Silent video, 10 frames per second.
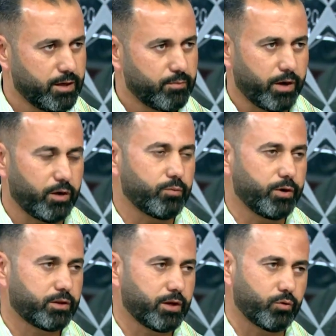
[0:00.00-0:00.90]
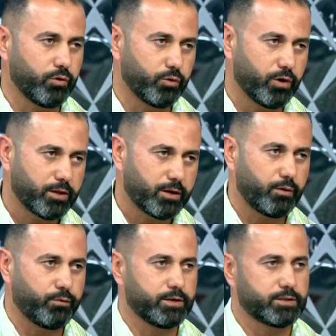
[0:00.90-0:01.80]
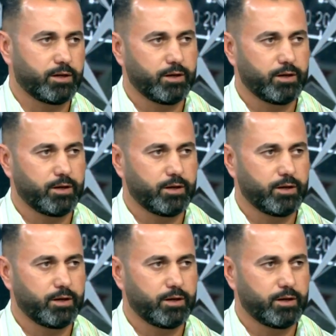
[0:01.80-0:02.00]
مع انه بيختاروا انه هذا للفيصلي